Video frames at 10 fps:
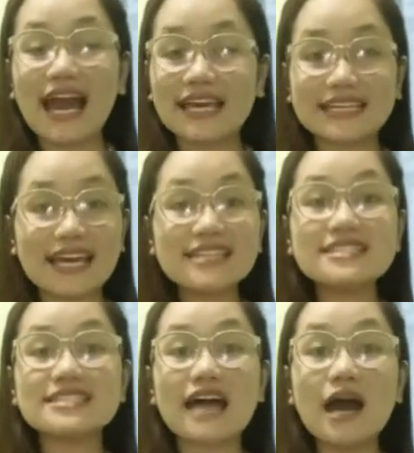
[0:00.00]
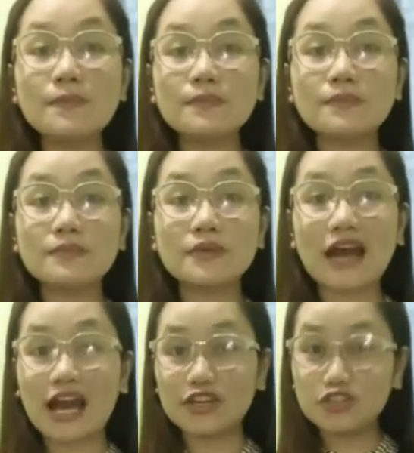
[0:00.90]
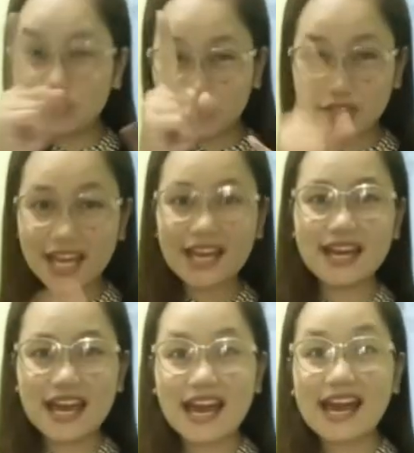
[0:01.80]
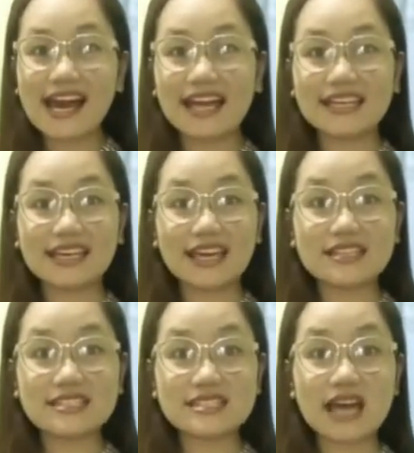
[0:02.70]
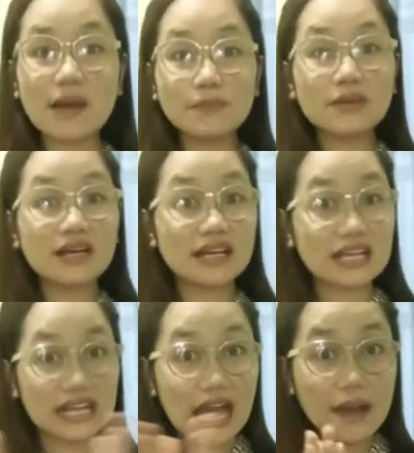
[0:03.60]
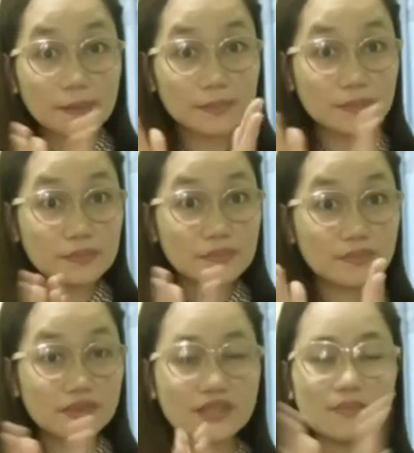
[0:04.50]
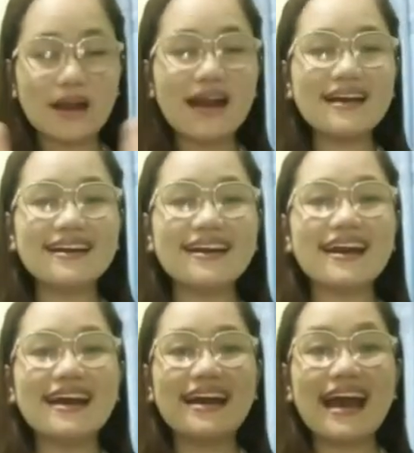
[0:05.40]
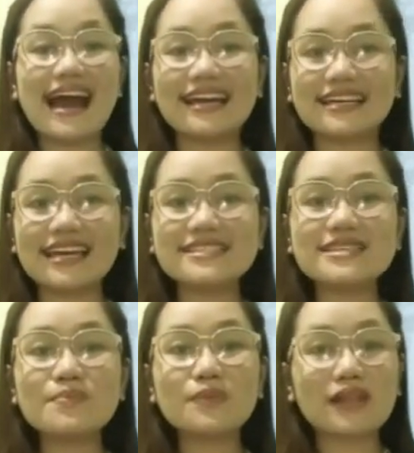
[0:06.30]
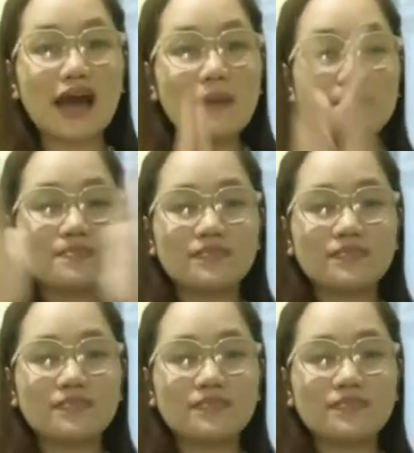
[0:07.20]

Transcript: I can't stop. Ano yung una? I can't stop. Clap. Diba? I can't stop clap.